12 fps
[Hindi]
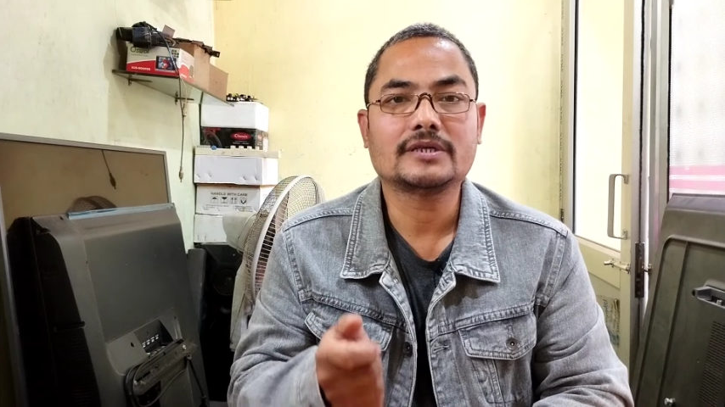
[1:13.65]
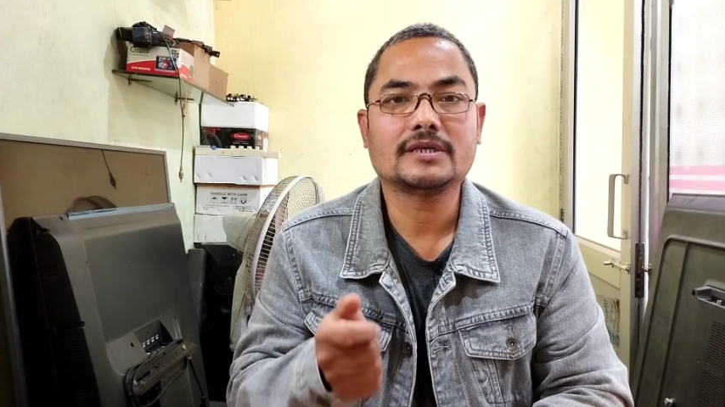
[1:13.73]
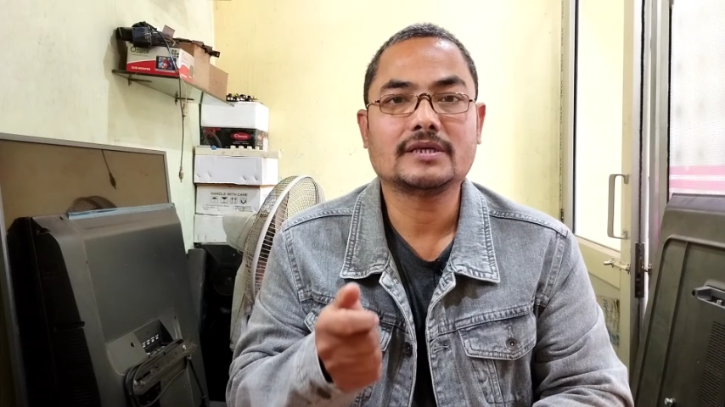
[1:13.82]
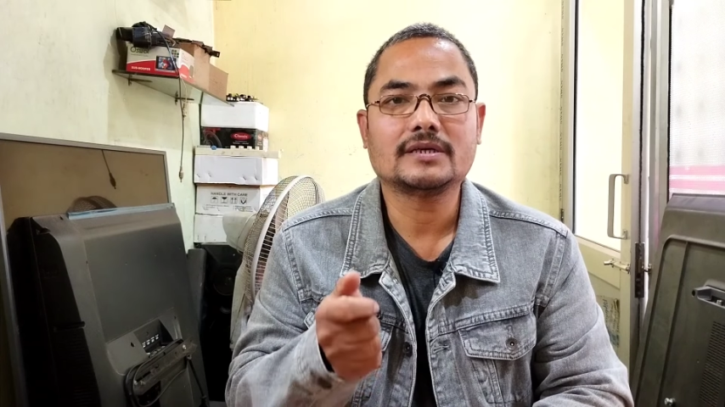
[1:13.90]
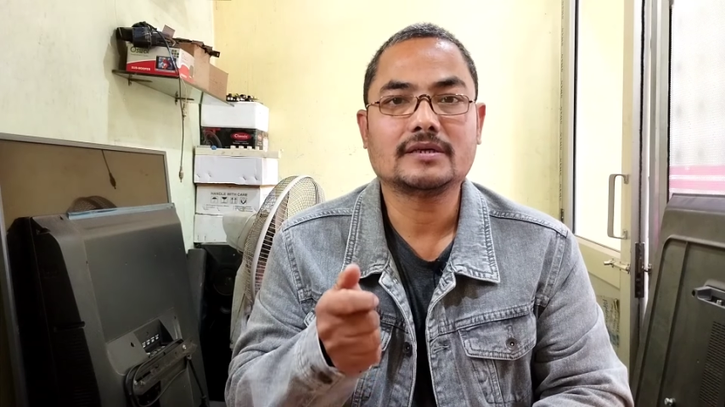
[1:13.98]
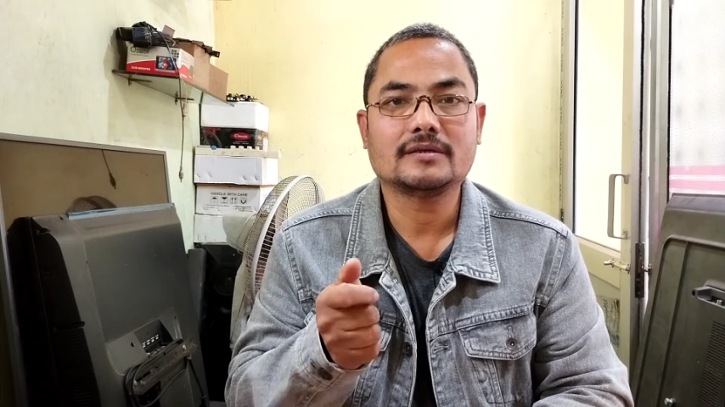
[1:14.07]

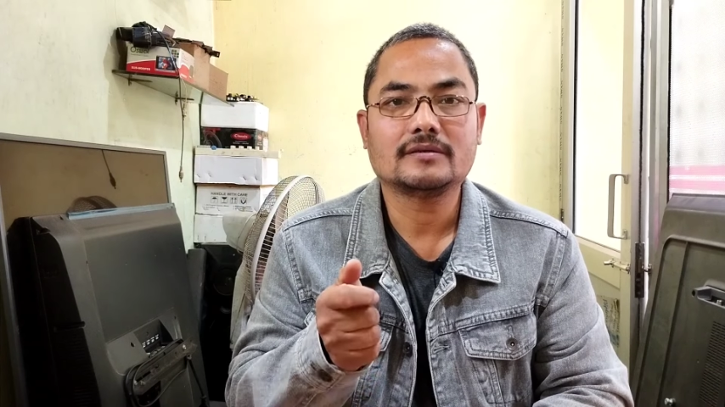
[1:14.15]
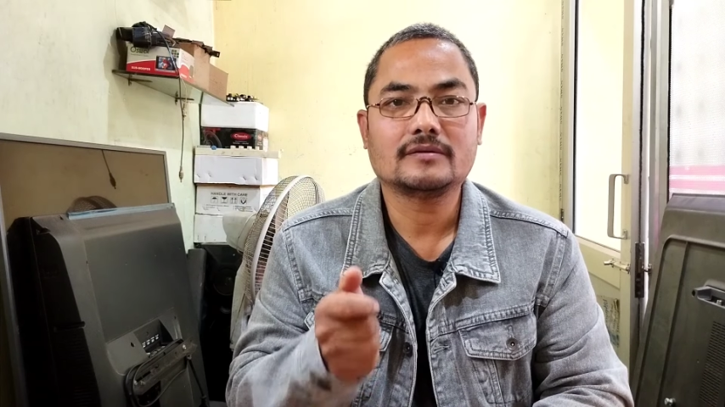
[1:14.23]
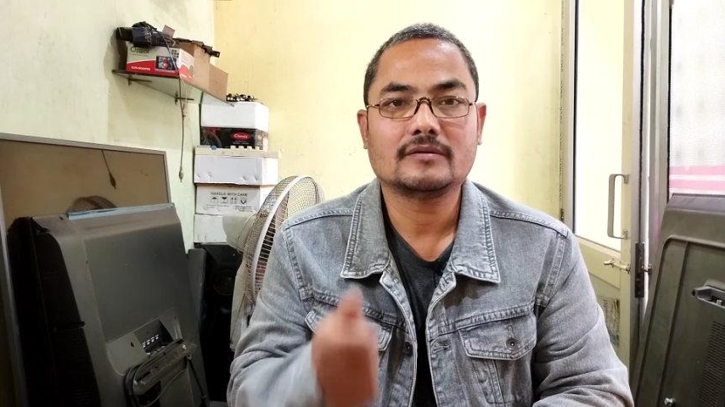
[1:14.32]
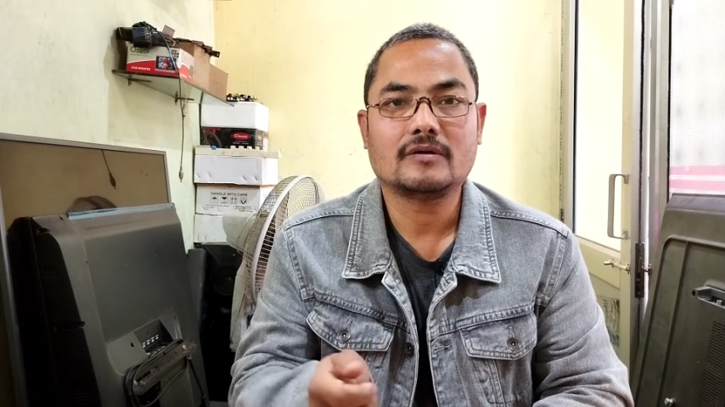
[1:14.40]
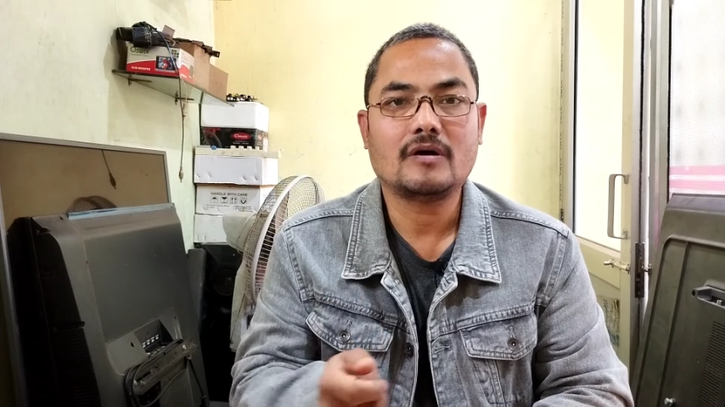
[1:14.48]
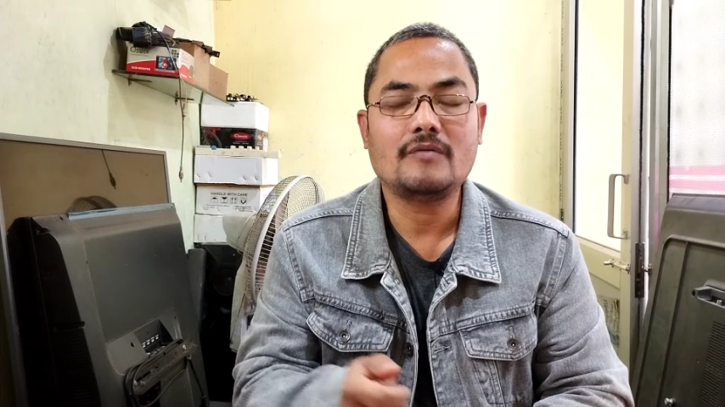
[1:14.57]
से
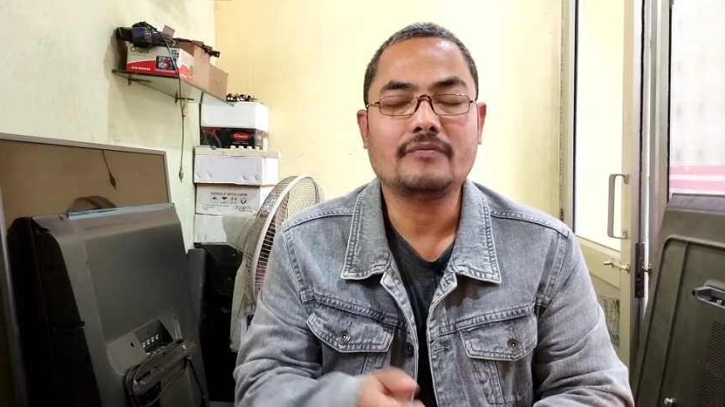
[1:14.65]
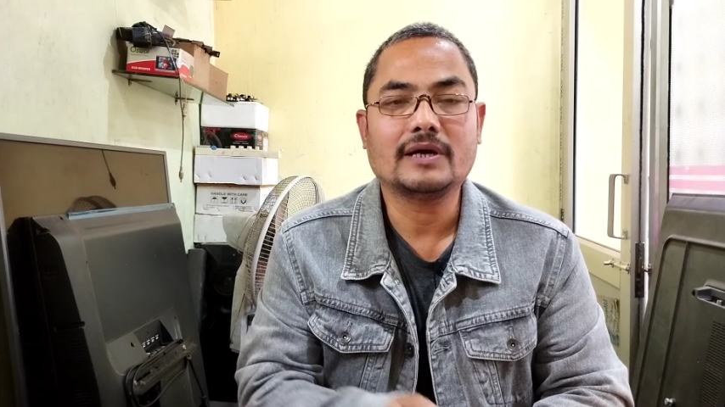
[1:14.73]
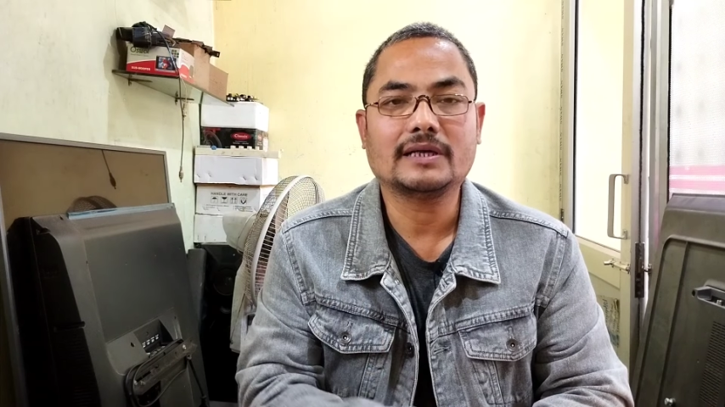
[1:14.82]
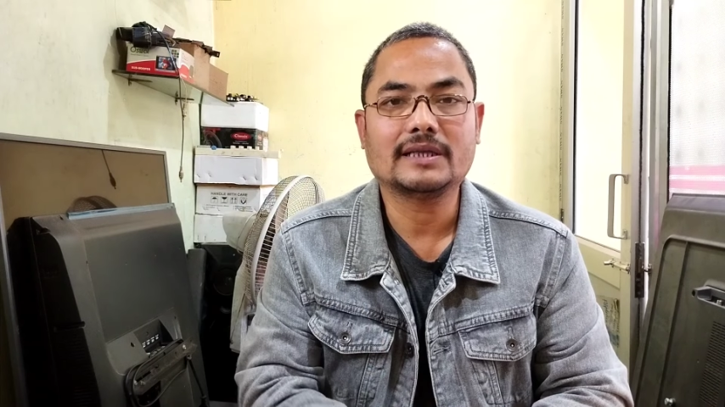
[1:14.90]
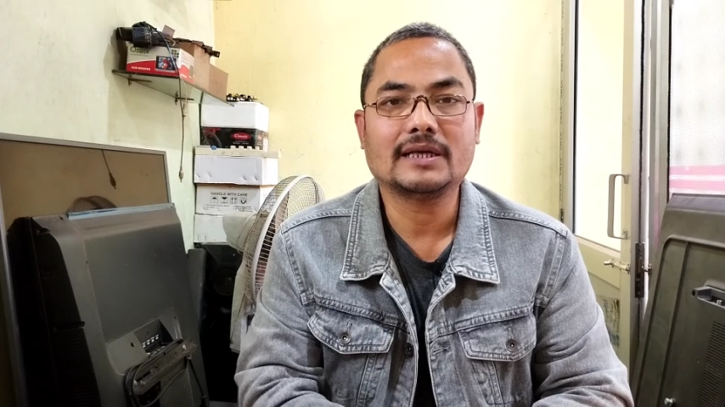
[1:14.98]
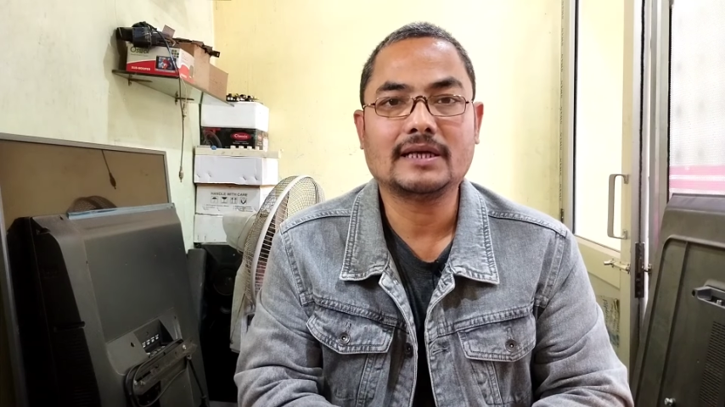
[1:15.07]
ऑफ़
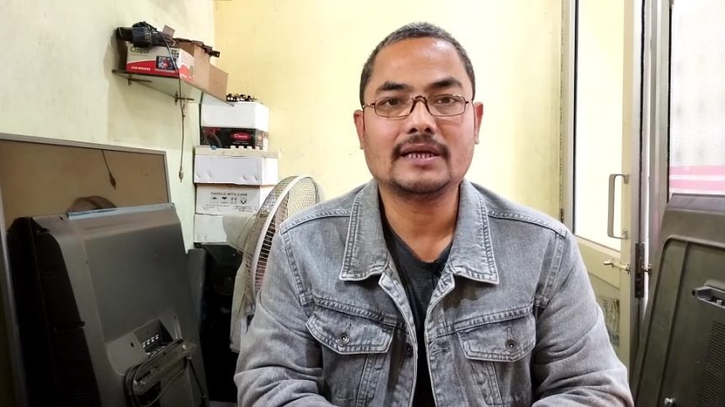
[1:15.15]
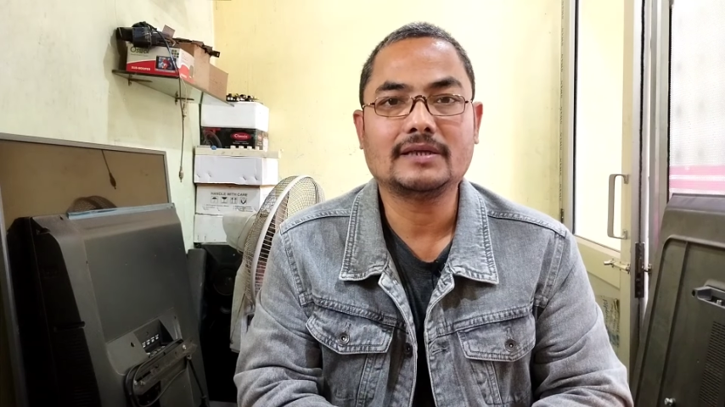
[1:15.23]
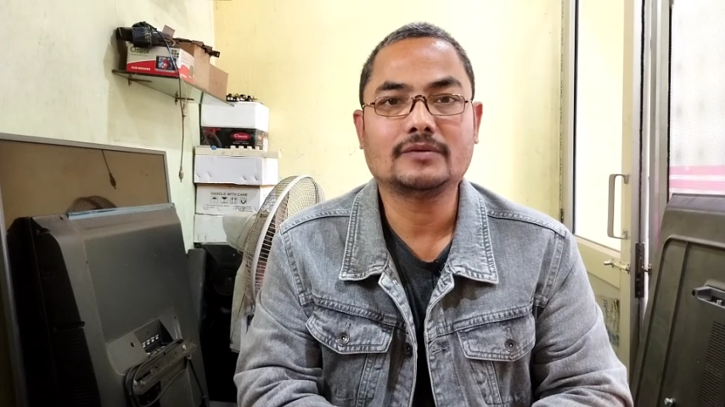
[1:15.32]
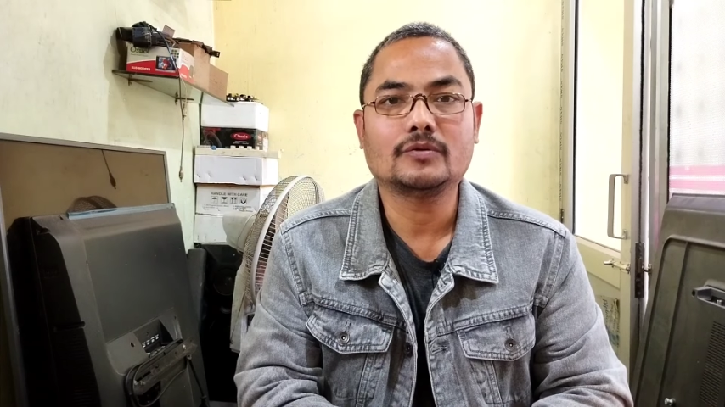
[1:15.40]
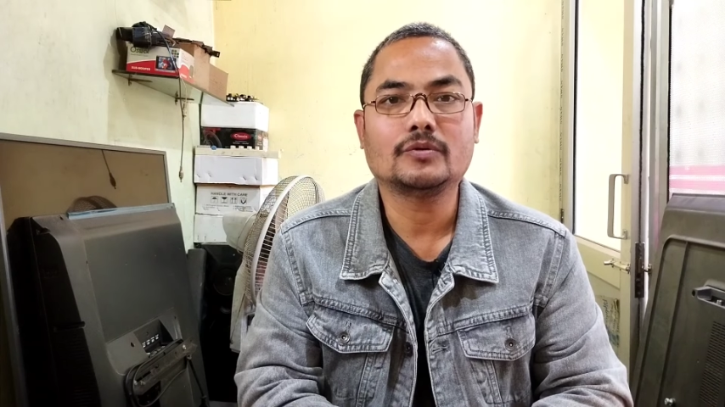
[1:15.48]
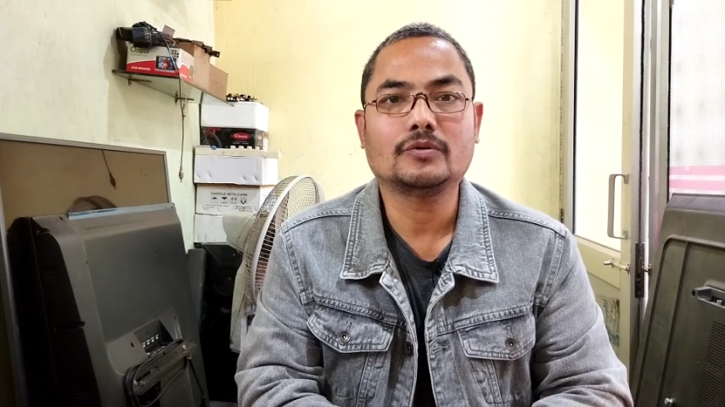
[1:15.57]
करते
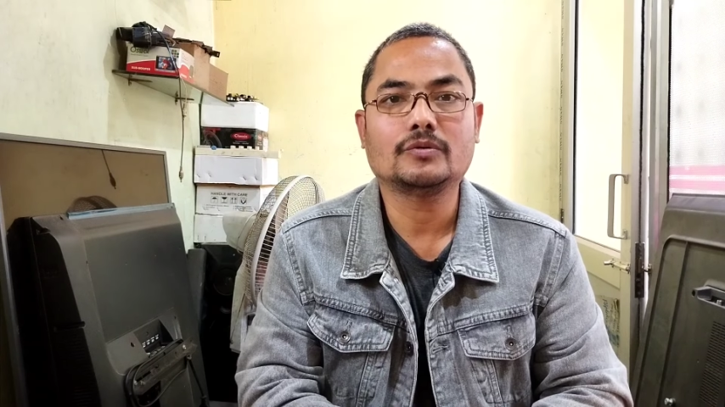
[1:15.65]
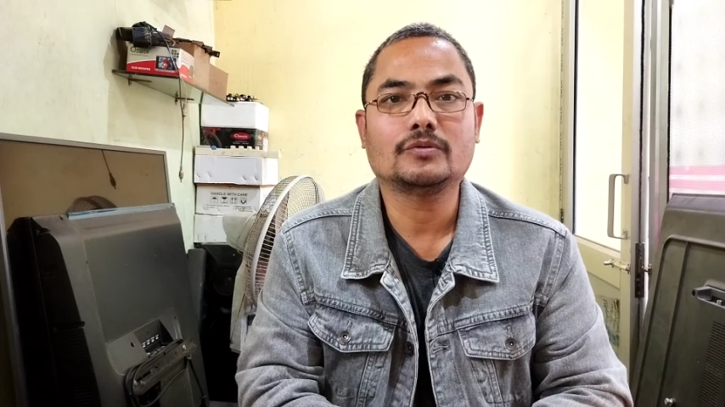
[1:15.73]
हैं तो